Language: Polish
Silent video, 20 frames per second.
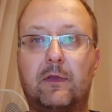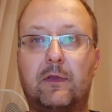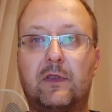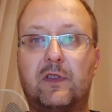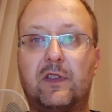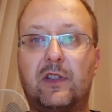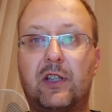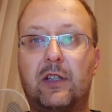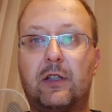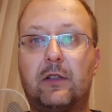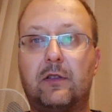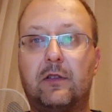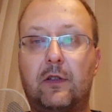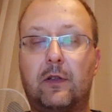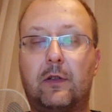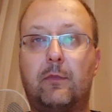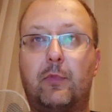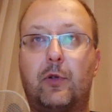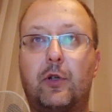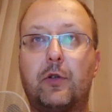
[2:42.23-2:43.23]
gdy
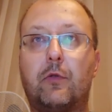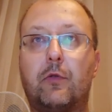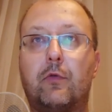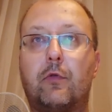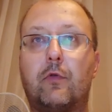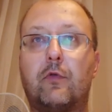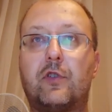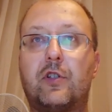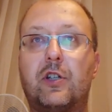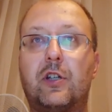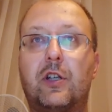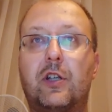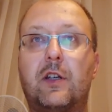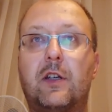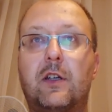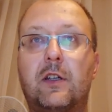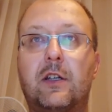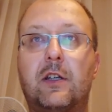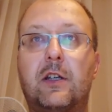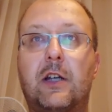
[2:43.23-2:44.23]
do boju
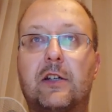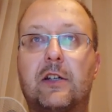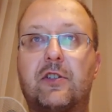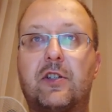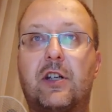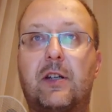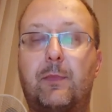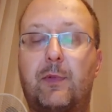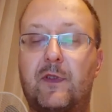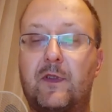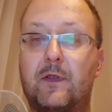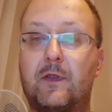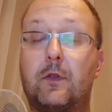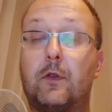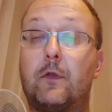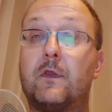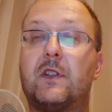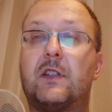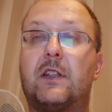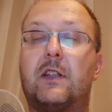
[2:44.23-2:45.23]
ruszyli gracze
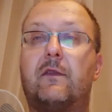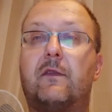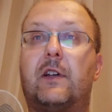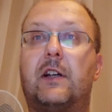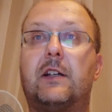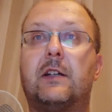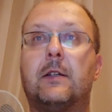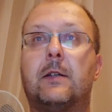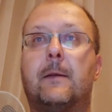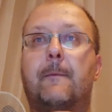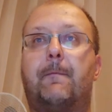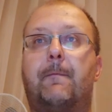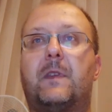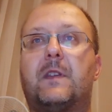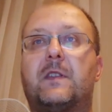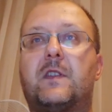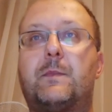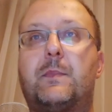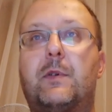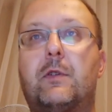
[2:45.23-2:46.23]
reprezentujące te dwa
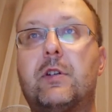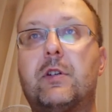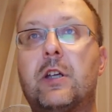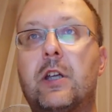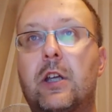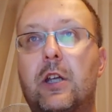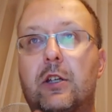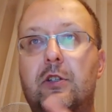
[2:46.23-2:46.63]
zespoły.